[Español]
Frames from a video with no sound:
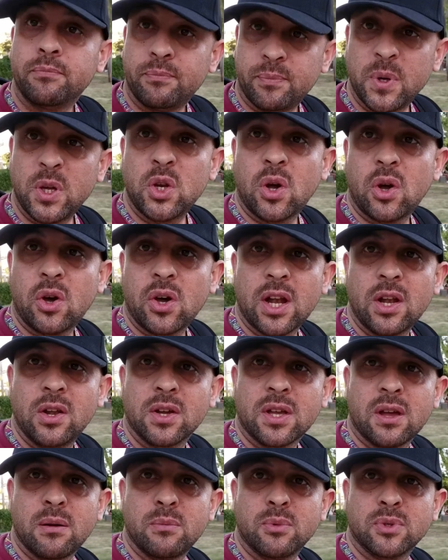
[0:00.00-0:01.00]
Pero ahora lo
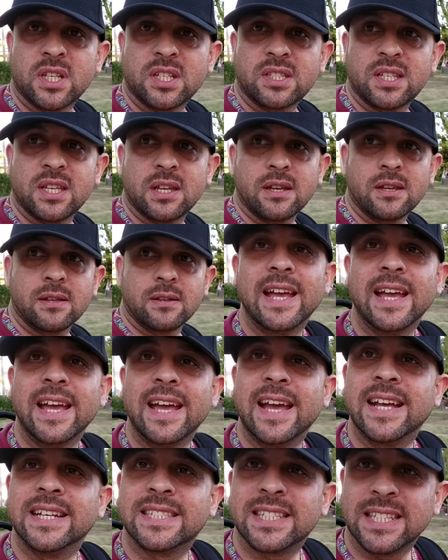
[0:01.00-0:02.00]
que vamos a hacer
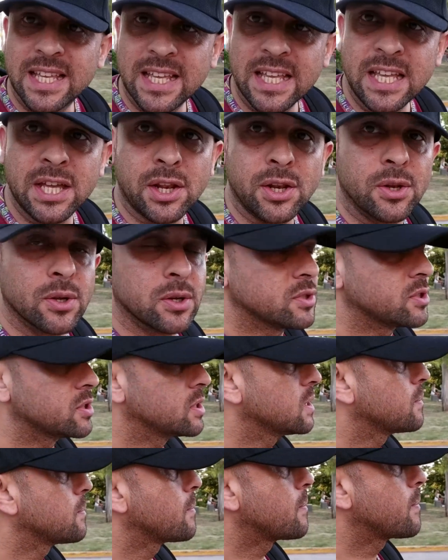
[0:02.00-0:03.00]
es irnos
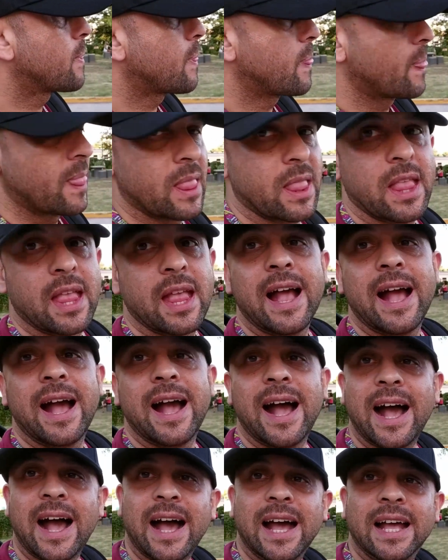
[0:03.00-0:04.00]

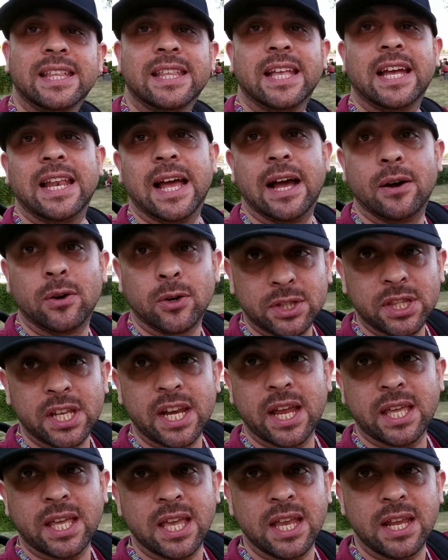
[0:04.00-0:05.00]
hasta la otra
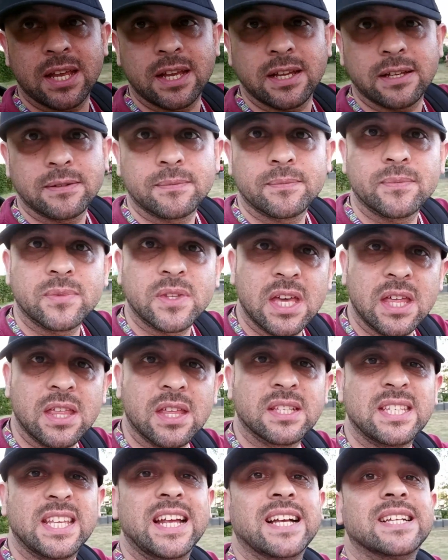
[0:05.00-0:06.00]
esquina es
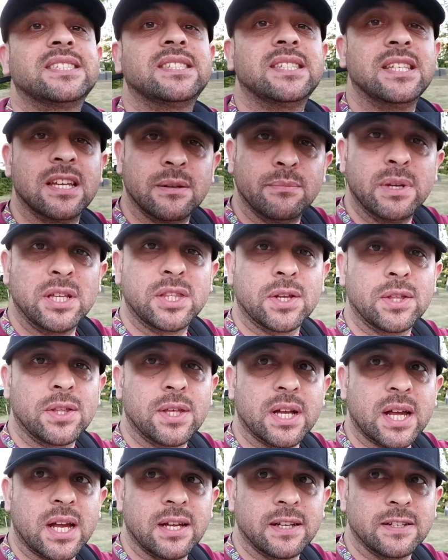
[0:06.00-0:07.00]
decir, a 100 metros de
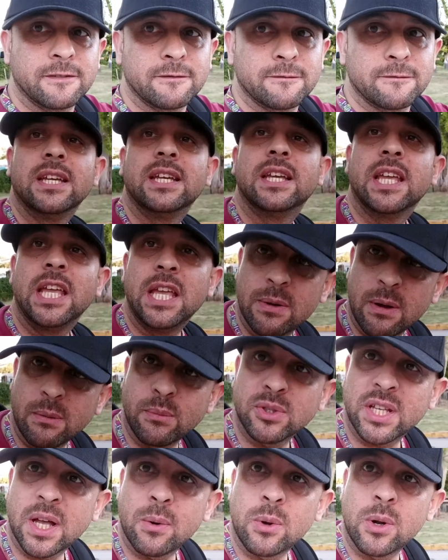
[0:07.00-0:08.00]
acá, y
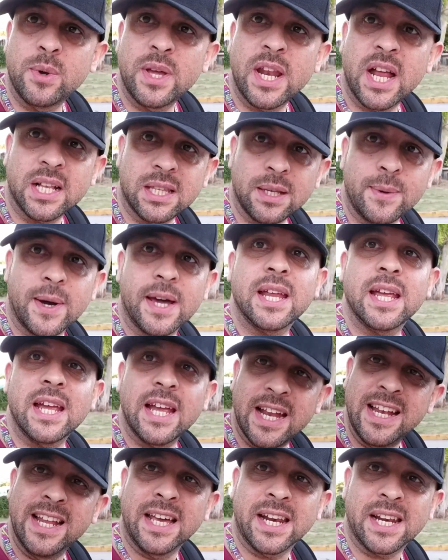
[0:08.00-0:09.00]
vamos a volver a activar
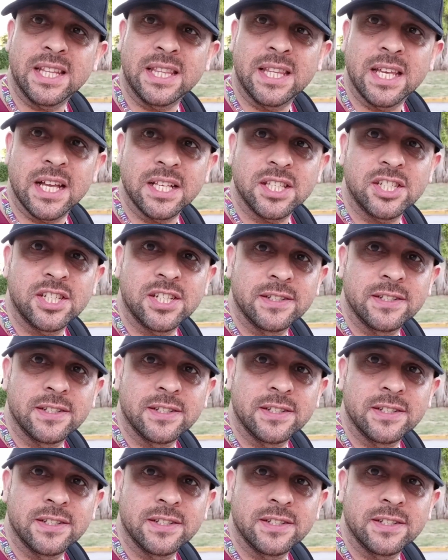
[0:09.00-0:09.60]
el RTH.